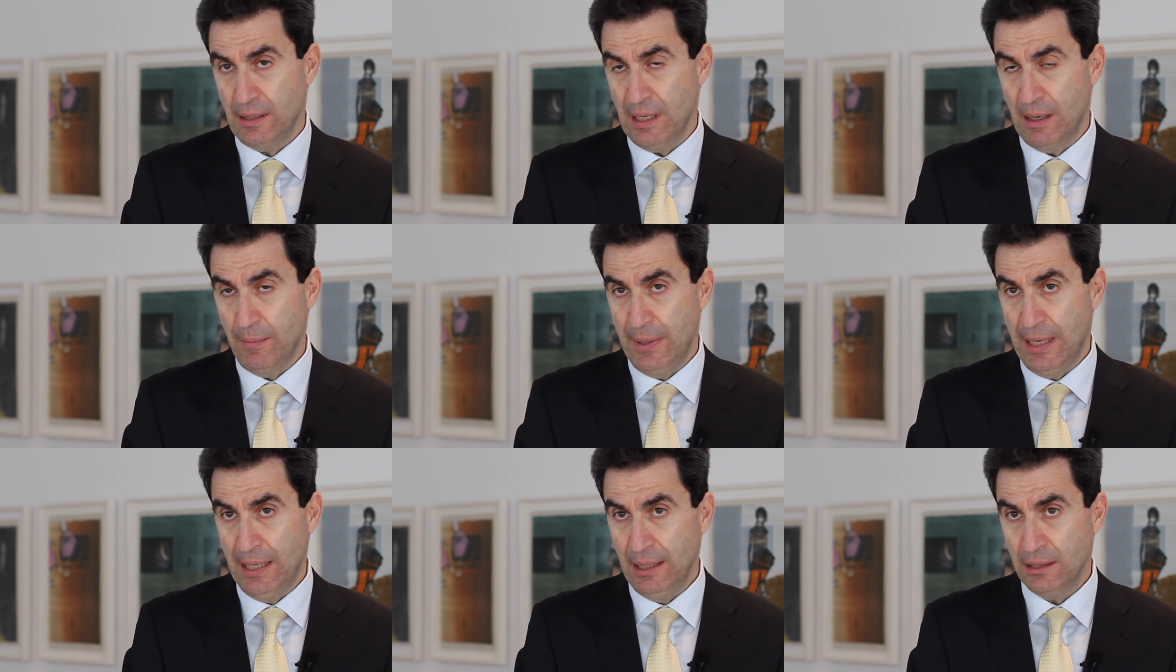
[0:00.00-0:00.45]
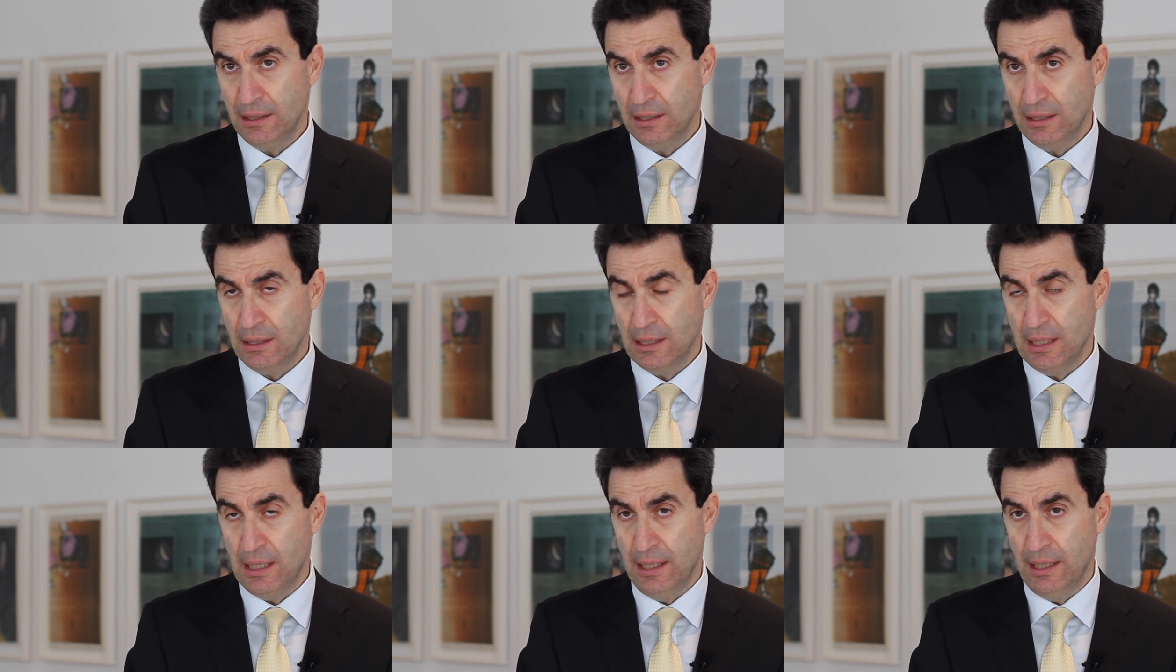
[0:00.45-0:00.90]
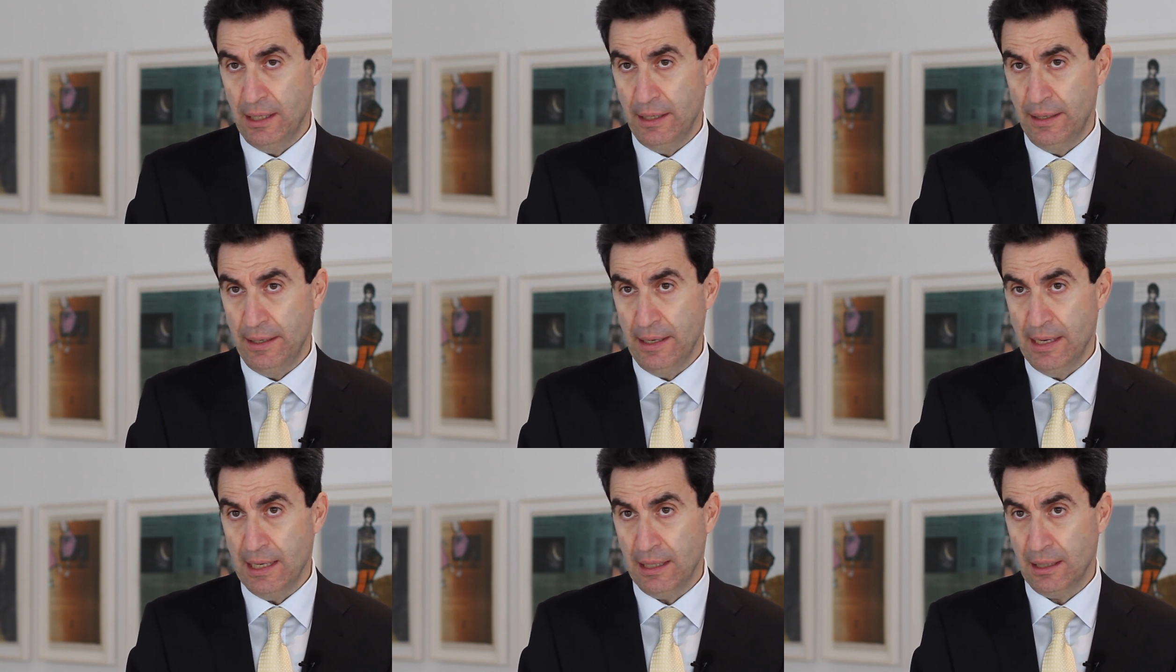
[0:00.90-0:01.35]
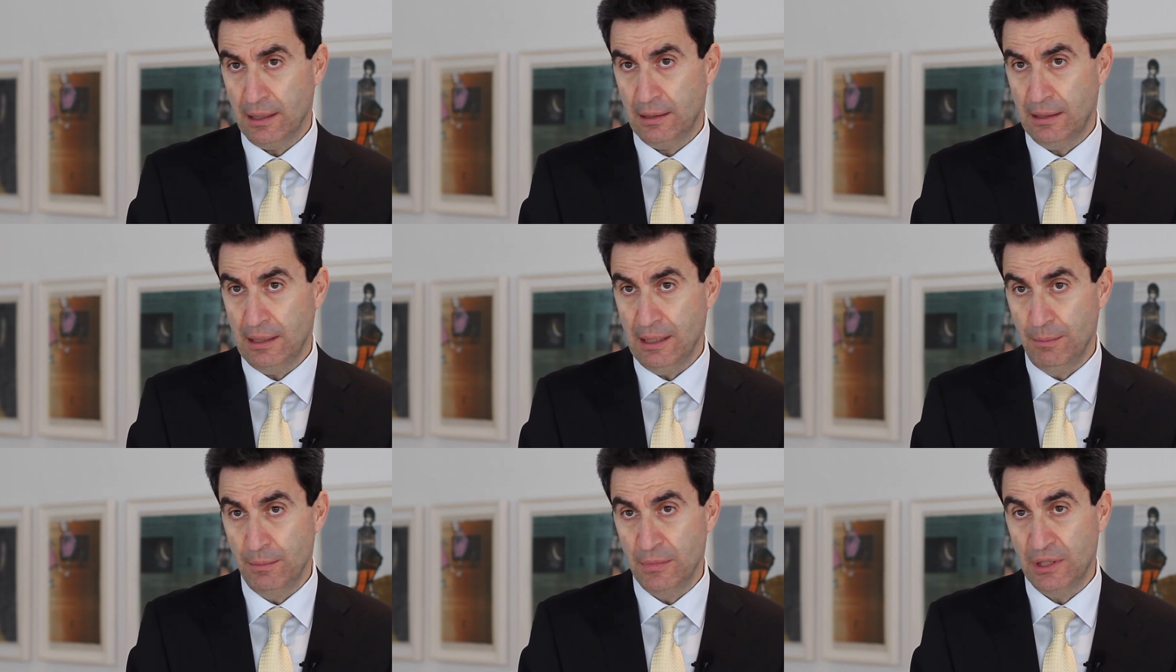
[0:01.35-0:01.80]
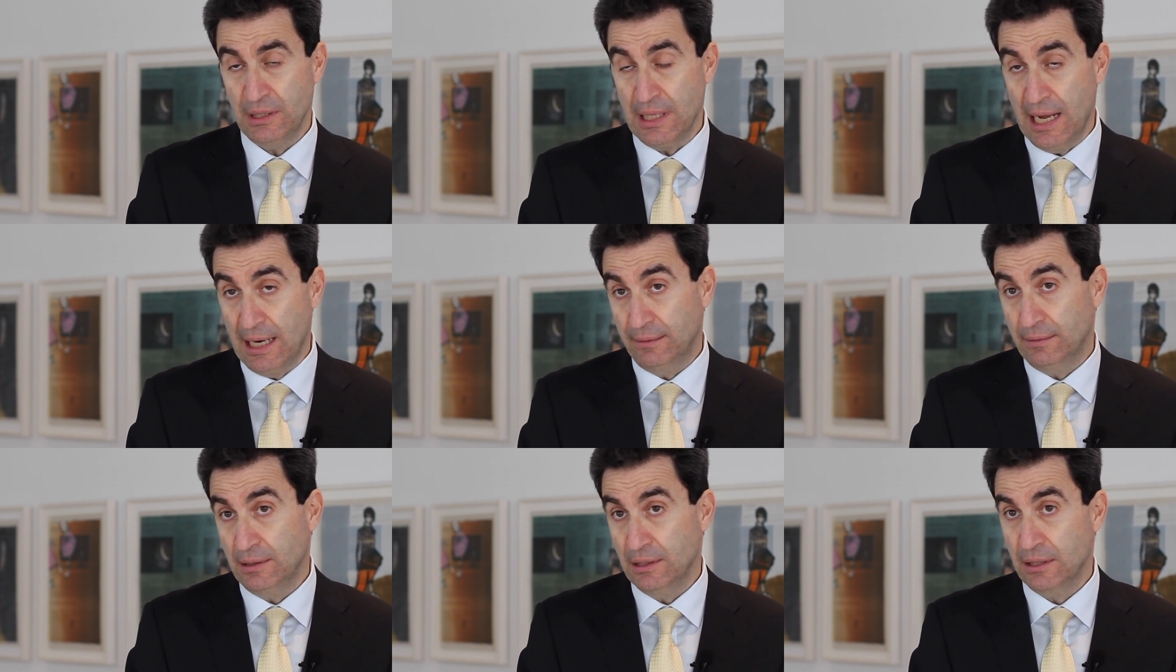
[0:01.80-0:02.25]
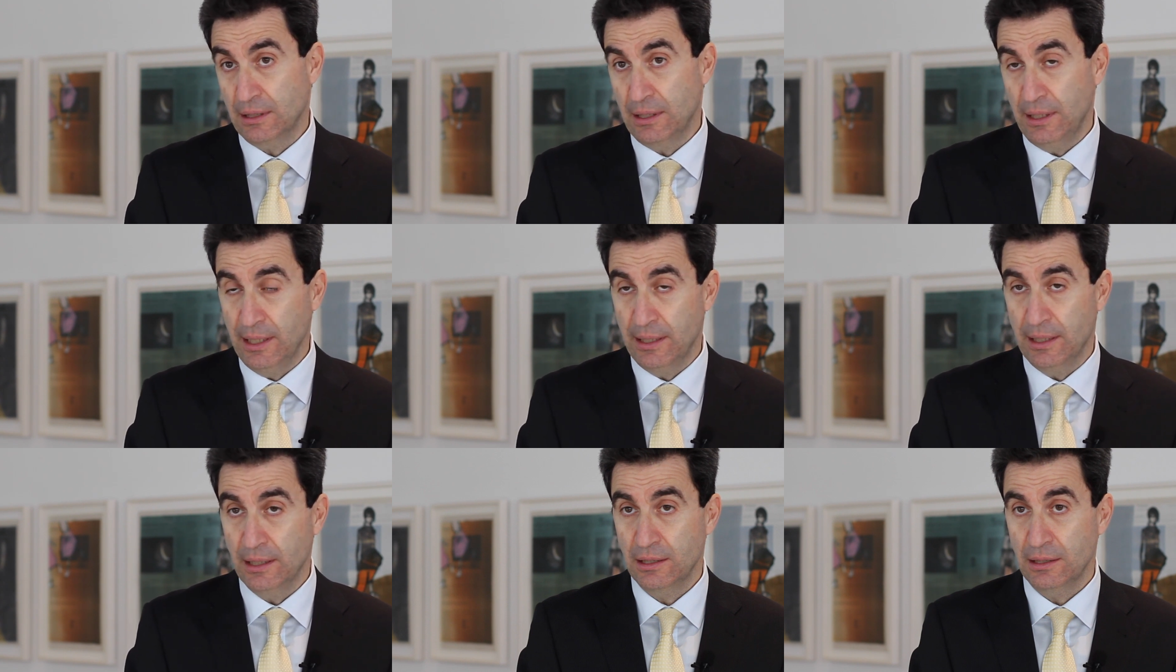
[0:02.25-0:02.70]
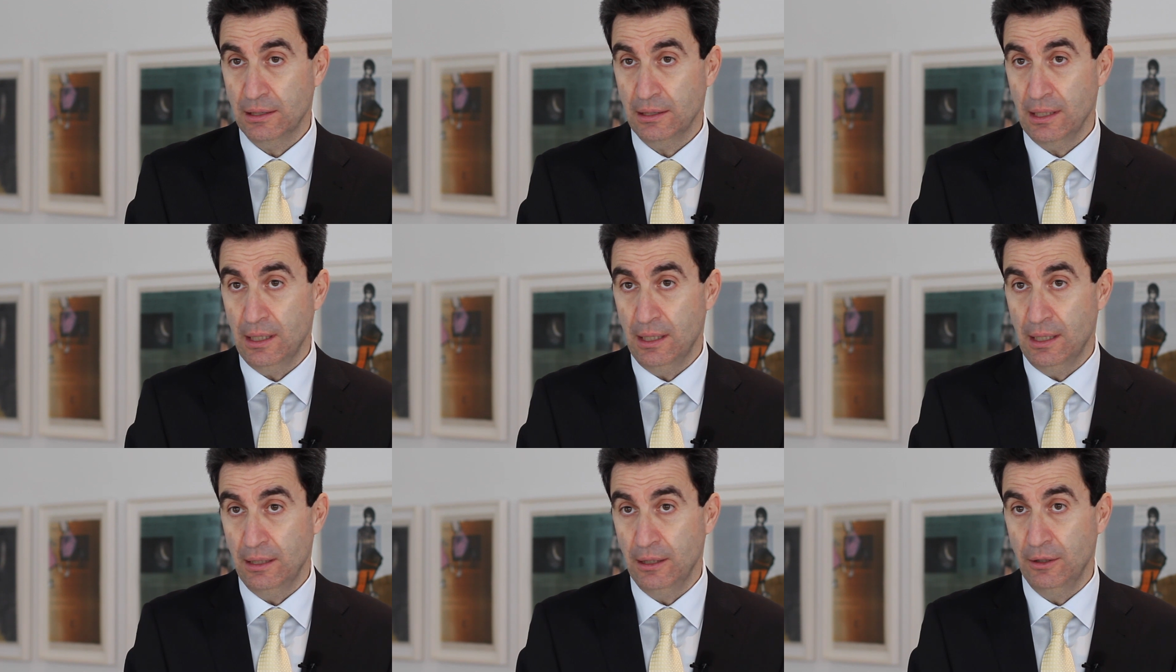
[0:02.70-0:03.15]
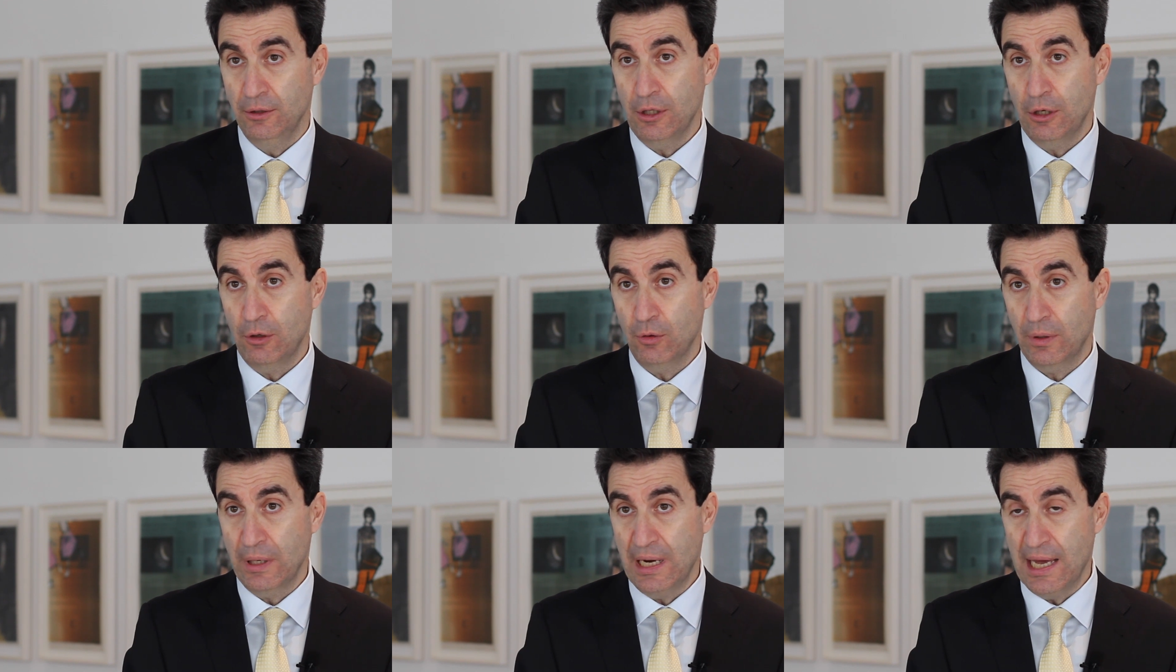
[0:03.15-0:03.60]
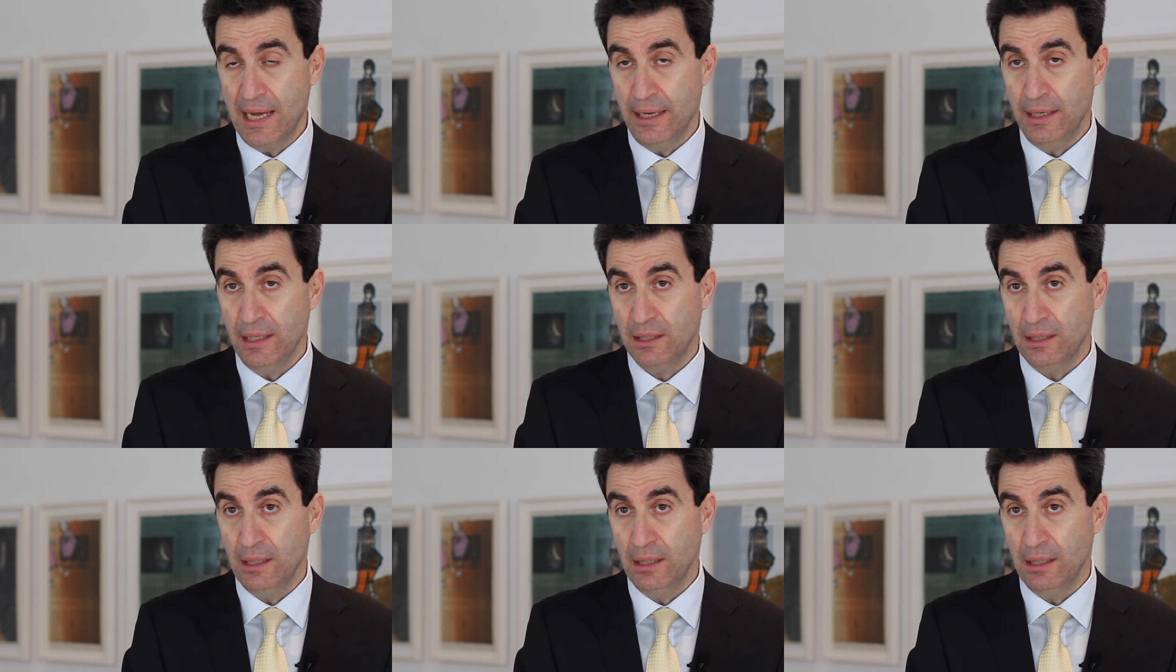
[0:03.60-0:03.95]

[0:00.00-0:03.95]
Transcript: Damals, nach dem Start des Krieges in der Ukraine,